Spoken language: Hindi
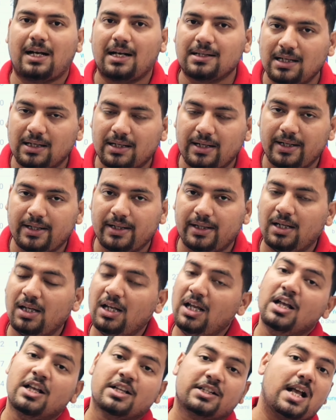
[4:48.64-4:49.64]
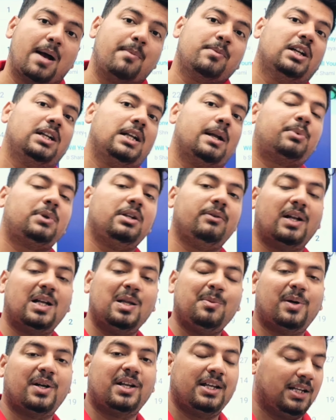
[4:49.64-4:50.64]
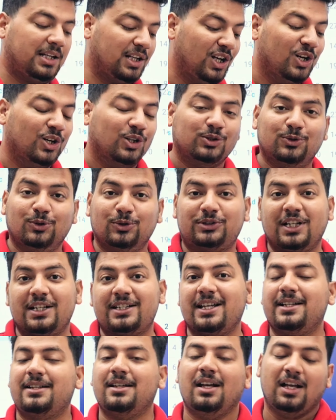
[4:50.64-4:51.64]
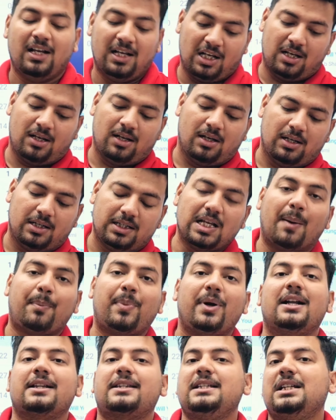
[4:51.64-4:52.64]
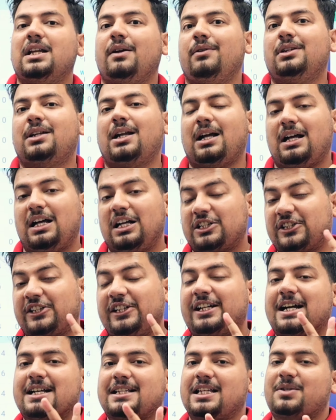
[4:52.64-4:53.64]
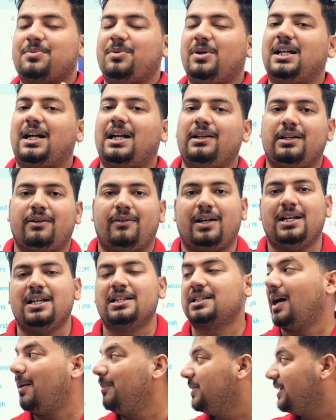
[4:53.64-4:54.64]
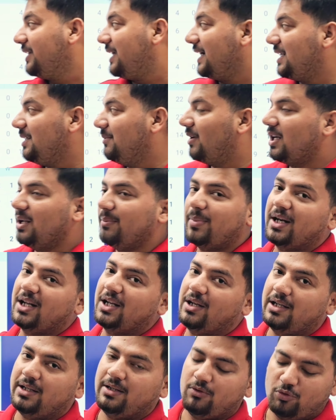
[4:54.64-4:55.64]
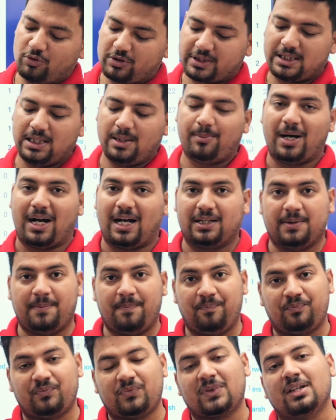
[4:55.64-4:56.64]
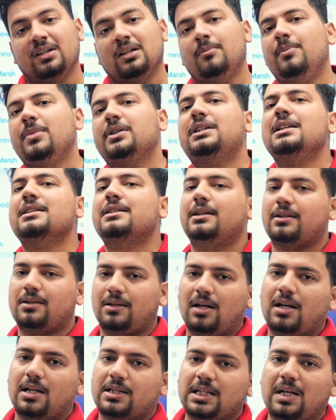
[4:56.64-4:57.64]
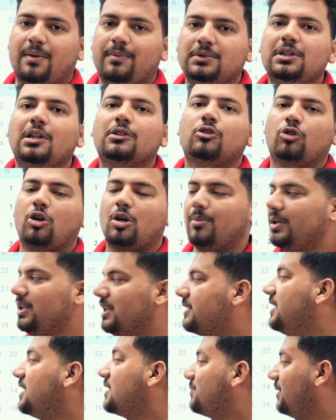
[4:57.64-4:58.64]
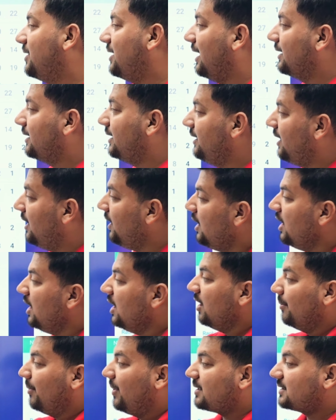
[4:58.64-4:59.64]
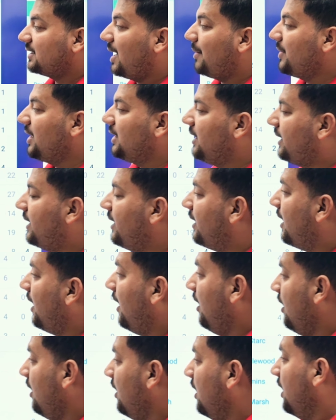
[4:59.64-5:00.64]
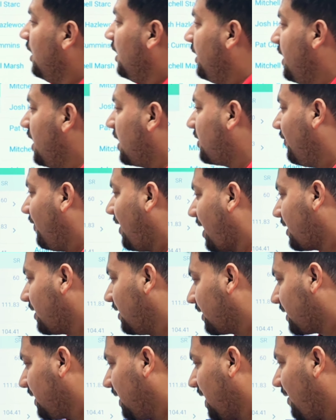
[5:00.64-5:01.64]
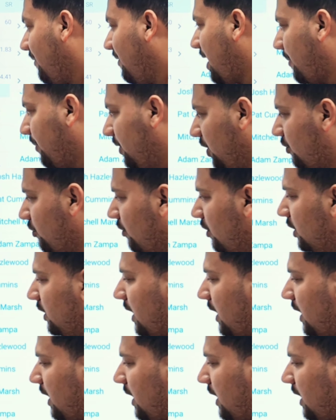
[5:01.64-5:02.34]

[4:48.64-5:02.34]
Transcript: खासा करेंगे सामने लेफ्टी भरे पड़े हैं दूसरी चीज़ यहाँ पे रचिन रविंद्रा अच्छे खासे स्पेल डालने वाले हैं सामने राइटी भरे पड़े हैं उसके बाद मिचेल सेंटनर रचिन रविंद्रा तो नॉर्मली अच्छी स्पेल डालती हैं बट सामने देखिएगा एक वार्नर के अलावा आप देखोगे